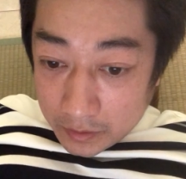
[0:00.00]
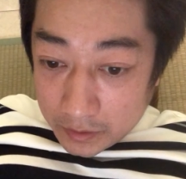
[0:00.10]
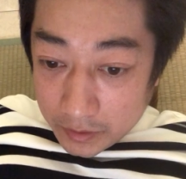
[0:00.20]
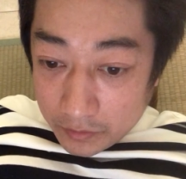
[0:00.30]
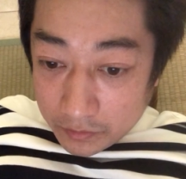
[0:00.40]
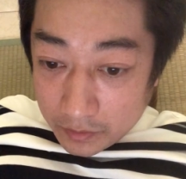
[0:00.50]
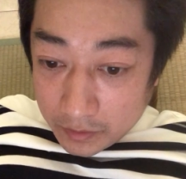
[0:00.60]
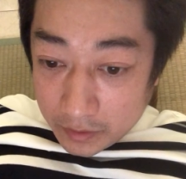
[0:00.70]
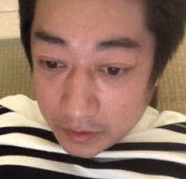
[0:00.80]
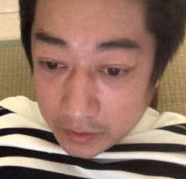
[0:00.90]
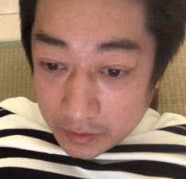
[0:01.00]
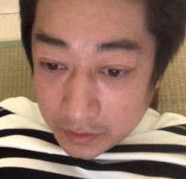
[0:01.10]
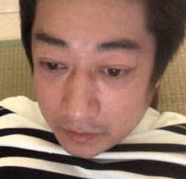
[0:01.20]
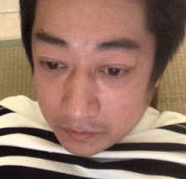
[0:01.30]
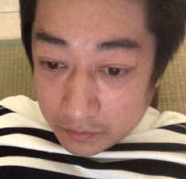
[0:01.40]
積極的な血縁
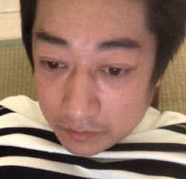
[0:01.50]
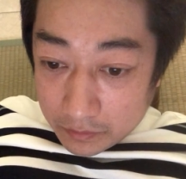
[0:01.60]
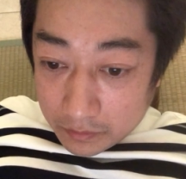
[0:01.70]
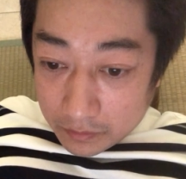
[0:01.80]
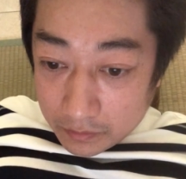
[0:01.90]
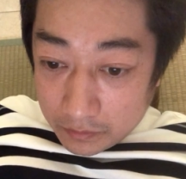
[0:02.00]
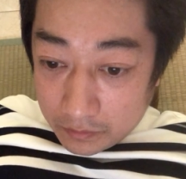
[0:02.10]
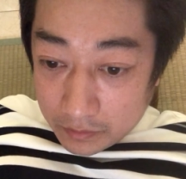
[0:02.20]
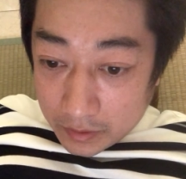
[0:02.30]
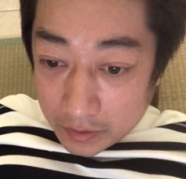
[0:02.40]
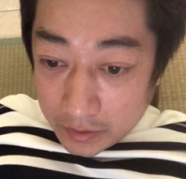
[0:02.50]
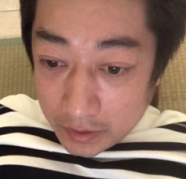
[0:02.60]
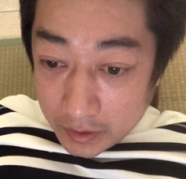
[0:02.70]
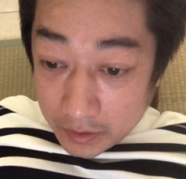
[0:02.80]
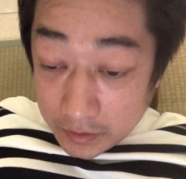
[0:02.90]
者の方が非
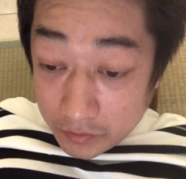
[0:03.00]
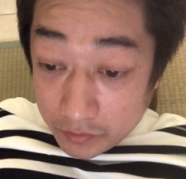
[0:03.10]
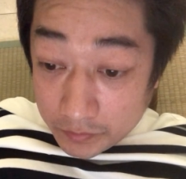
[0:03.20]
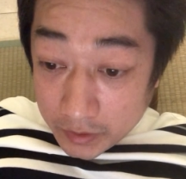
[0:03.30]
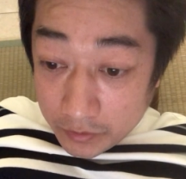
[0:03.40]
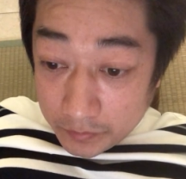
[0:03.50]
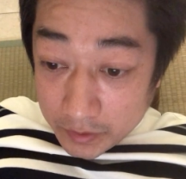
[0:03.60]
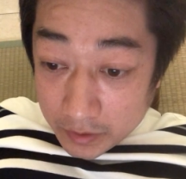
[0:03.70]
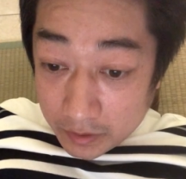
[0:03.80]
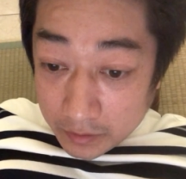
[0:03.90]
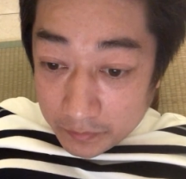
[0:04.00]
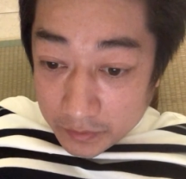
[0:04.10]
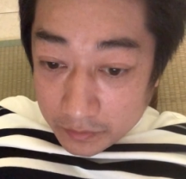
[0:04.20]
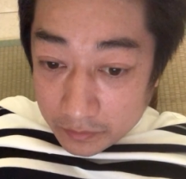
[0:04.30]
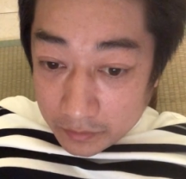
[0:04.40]
平均者よりも3 4高くなりま
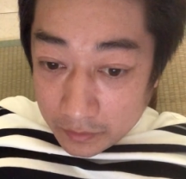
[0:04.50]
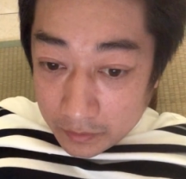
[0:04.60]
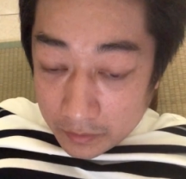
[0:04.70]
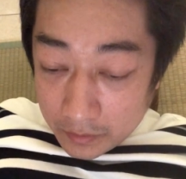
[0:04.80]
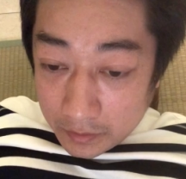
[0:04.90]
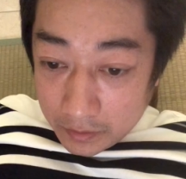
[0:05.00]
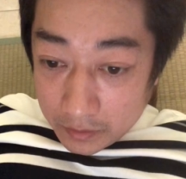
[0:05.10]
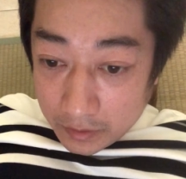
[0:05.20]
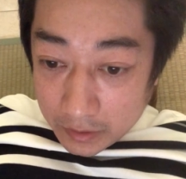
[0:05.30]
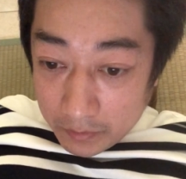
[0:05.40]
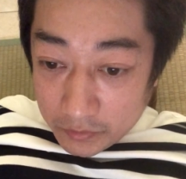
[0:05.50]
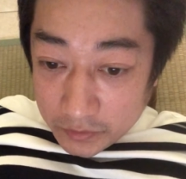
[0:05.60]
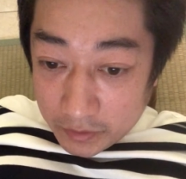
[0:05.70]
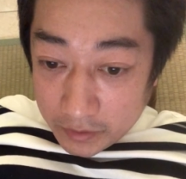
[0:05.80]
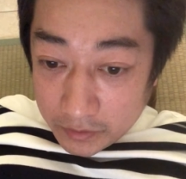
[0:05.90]
すとだからタバコ
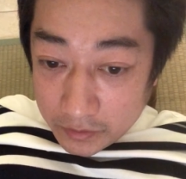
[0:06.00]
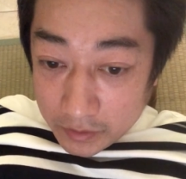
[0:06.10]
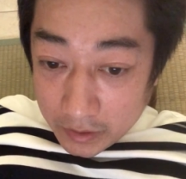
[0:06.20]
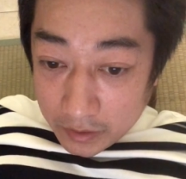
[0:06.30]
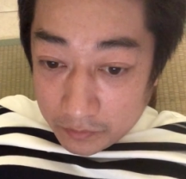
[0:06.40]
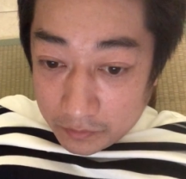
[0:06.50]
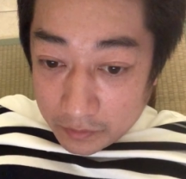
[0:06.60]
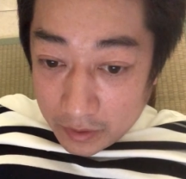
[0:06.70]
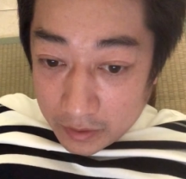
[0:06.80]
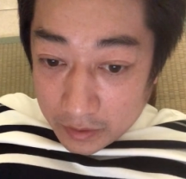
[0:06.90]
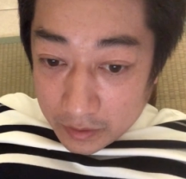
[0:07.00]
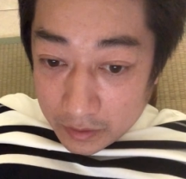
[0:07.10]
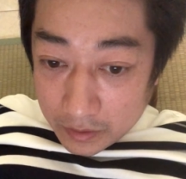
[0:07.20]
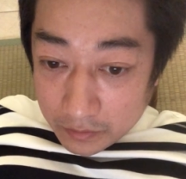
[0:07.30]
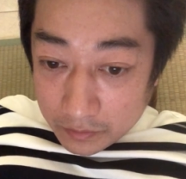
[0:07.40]
吸われる方の方が、
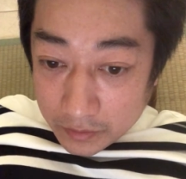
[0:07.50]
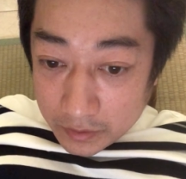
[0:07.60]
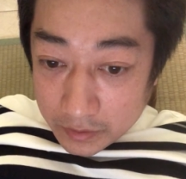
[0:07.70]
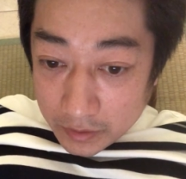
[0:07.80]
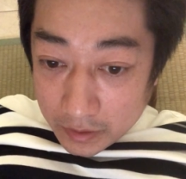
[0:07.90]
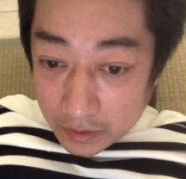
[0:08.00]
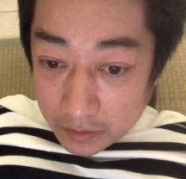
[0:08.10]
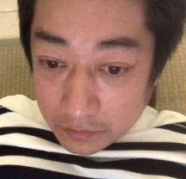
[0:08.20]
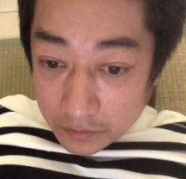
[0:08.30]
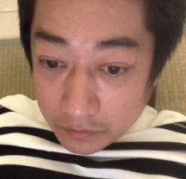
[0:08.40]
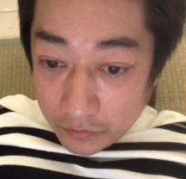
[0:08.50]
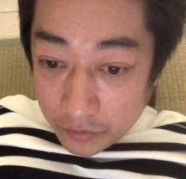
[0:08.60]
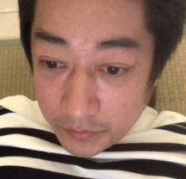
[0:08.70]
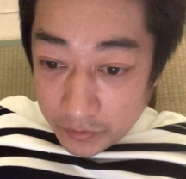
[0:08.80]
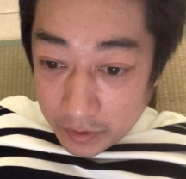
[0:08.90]
えーと、と喫煙あの糖尿
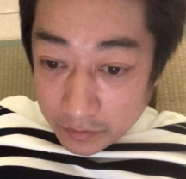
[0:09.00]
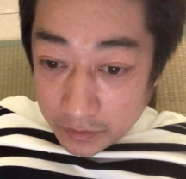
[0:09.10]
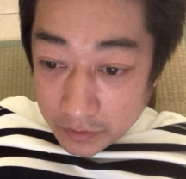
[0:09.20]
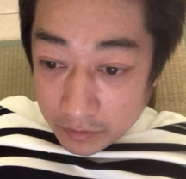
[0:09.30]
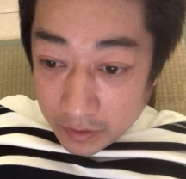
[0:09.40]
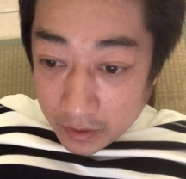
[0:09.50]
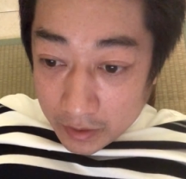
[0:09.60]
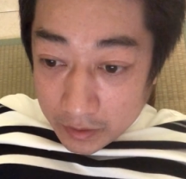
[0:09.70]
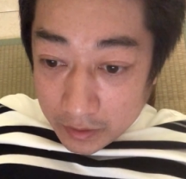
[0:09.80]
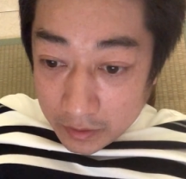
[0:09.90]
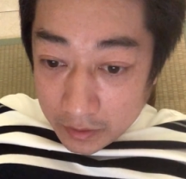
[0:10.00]
病になるリスクが高い